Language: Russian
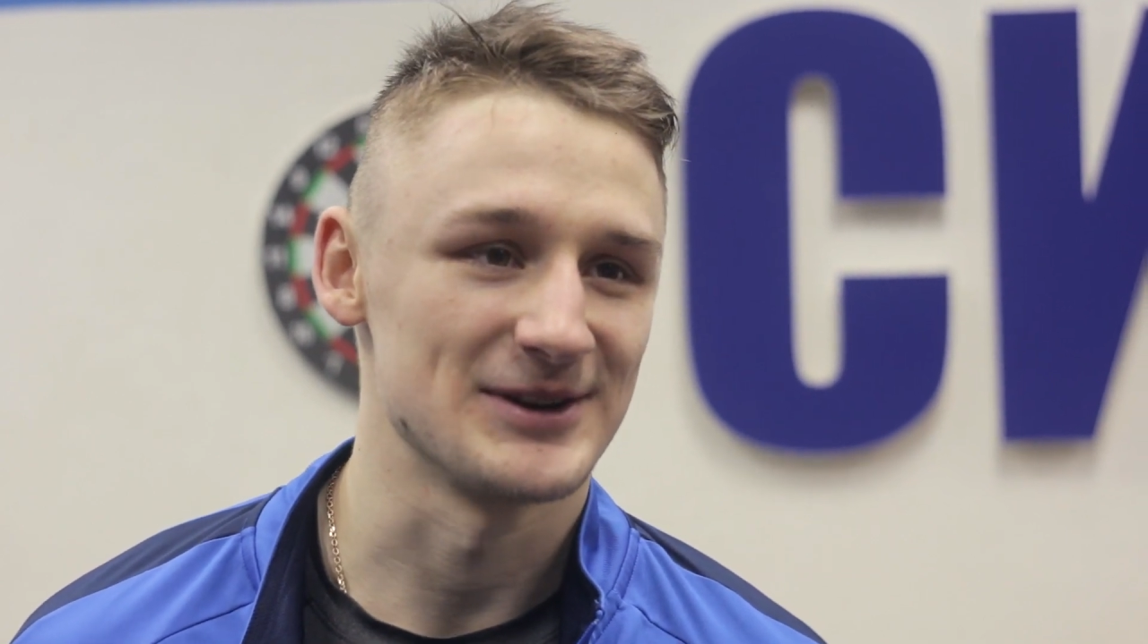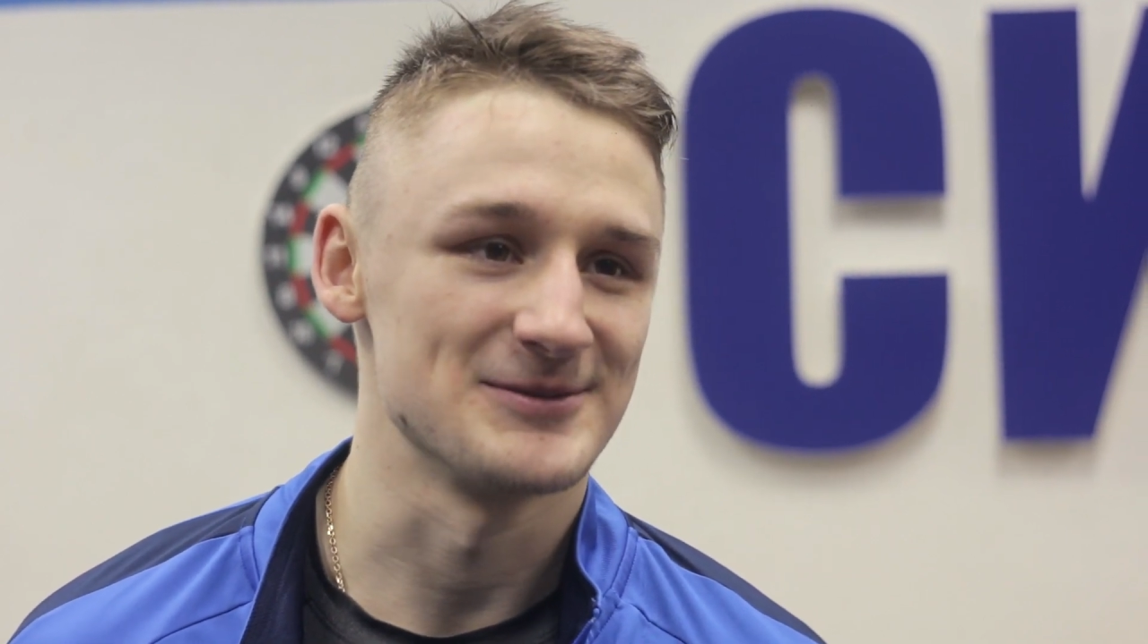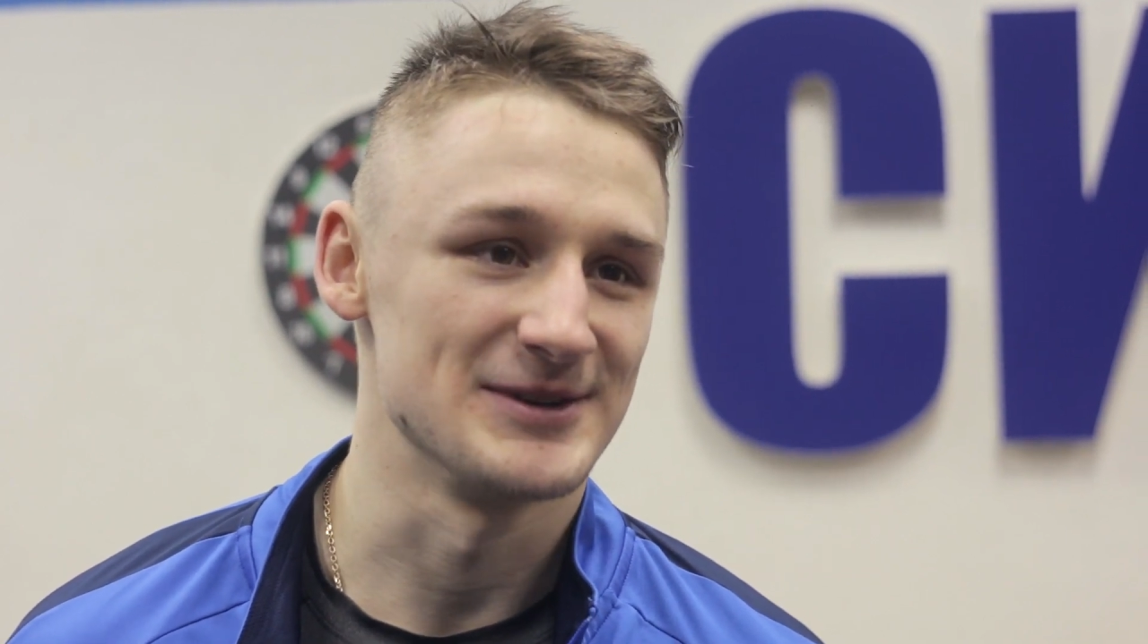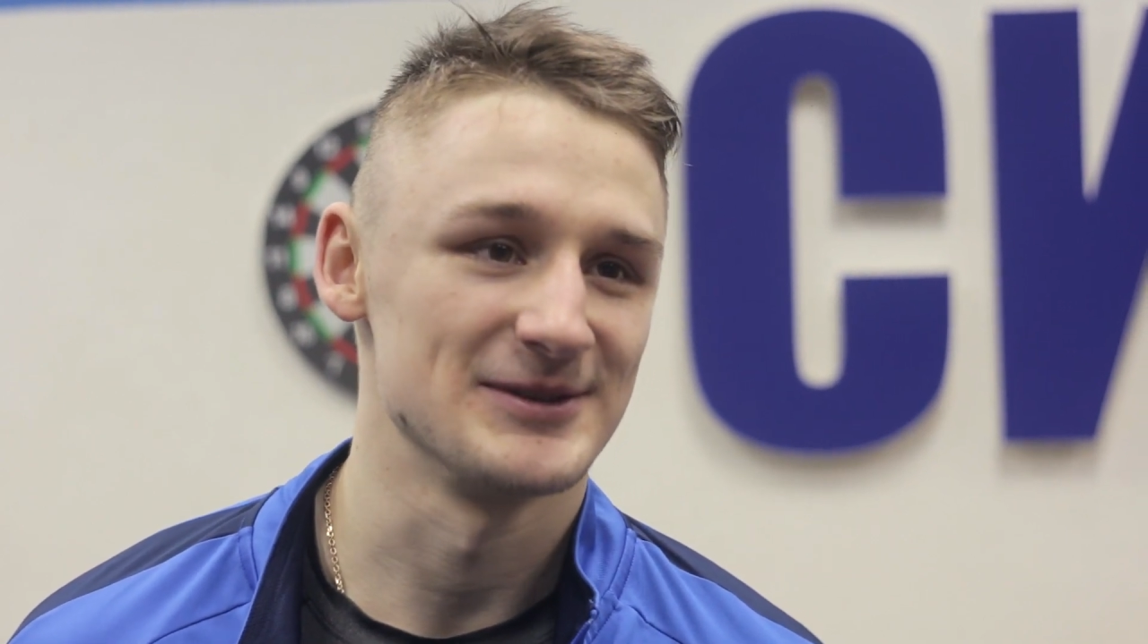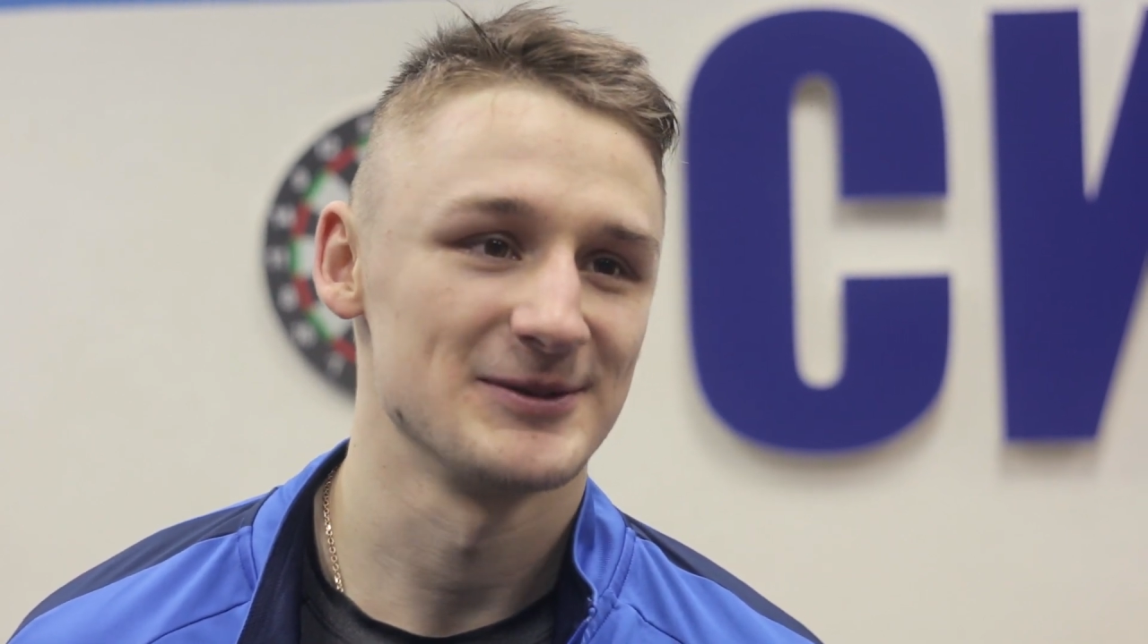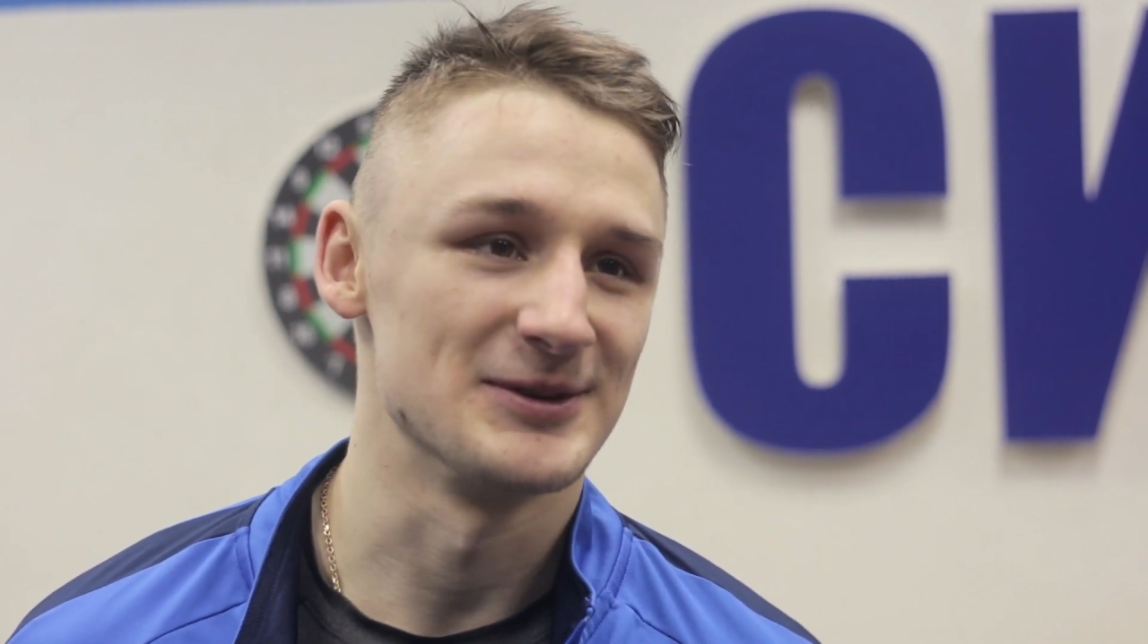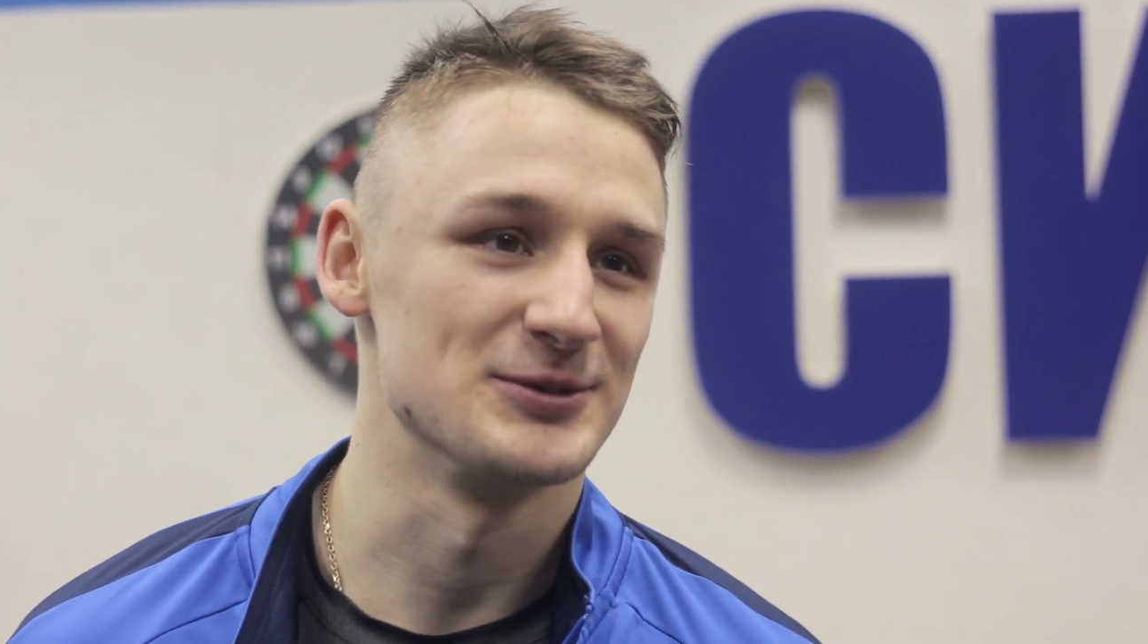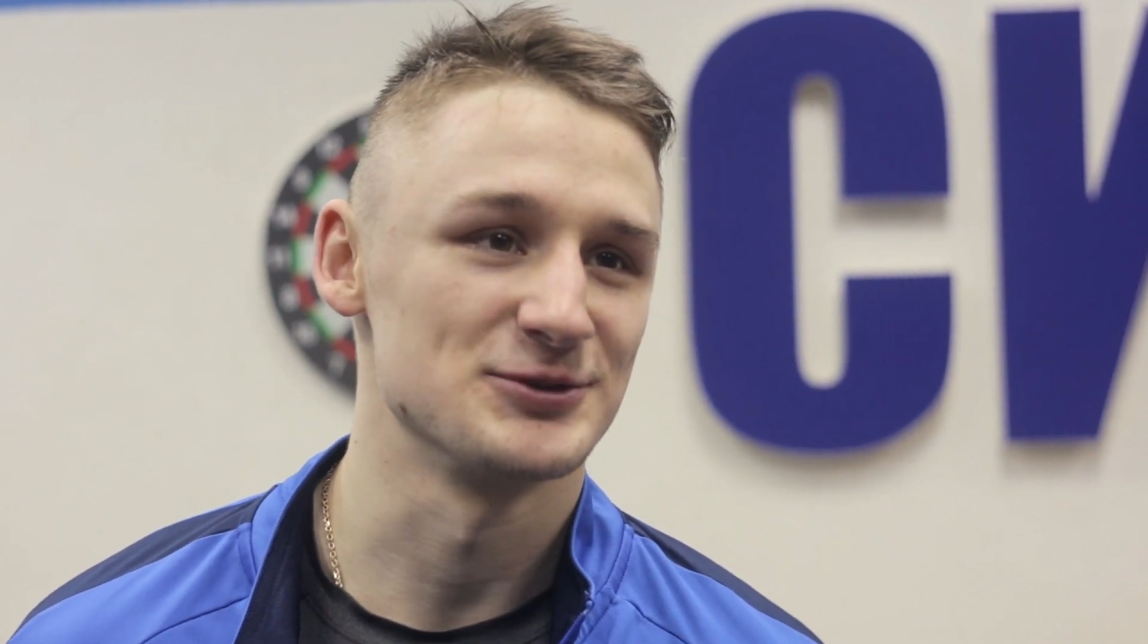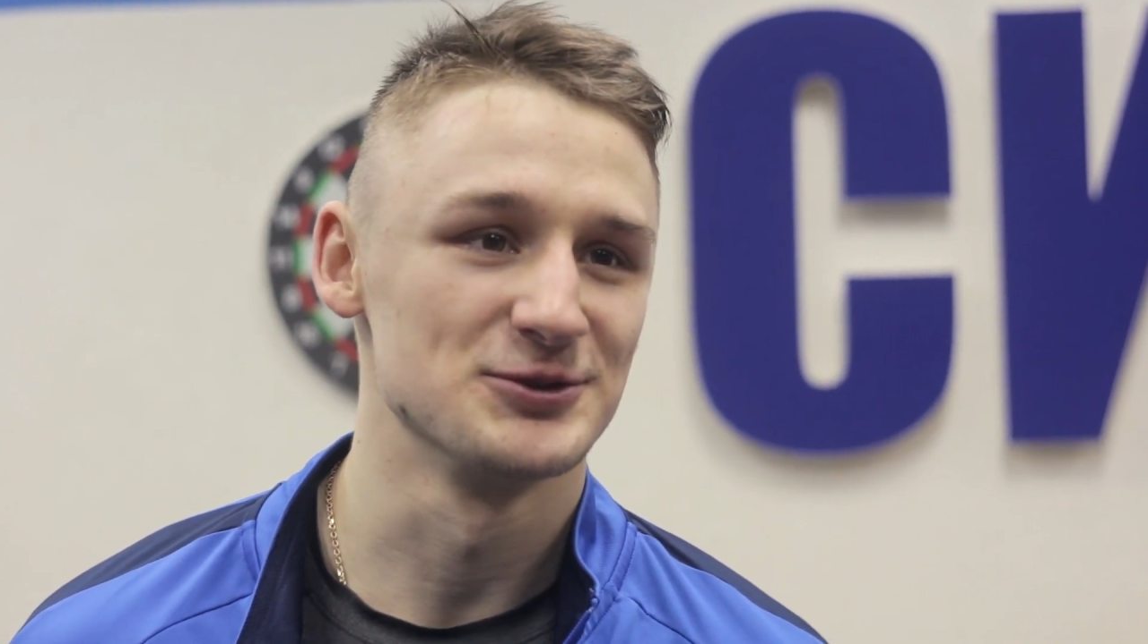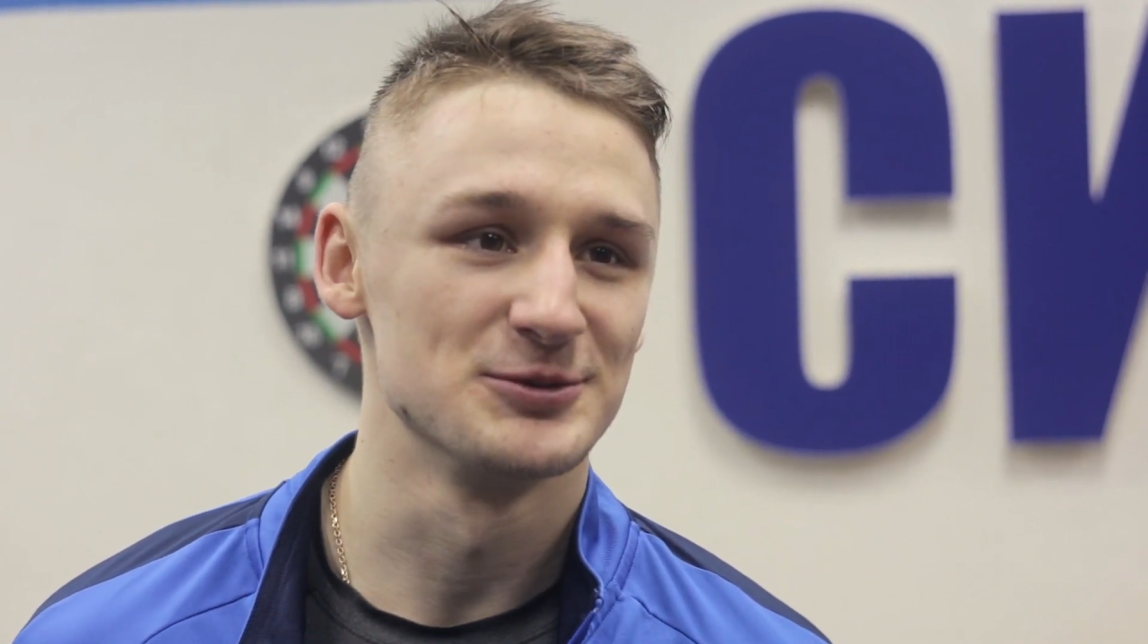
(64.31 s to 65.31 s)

как бы напишу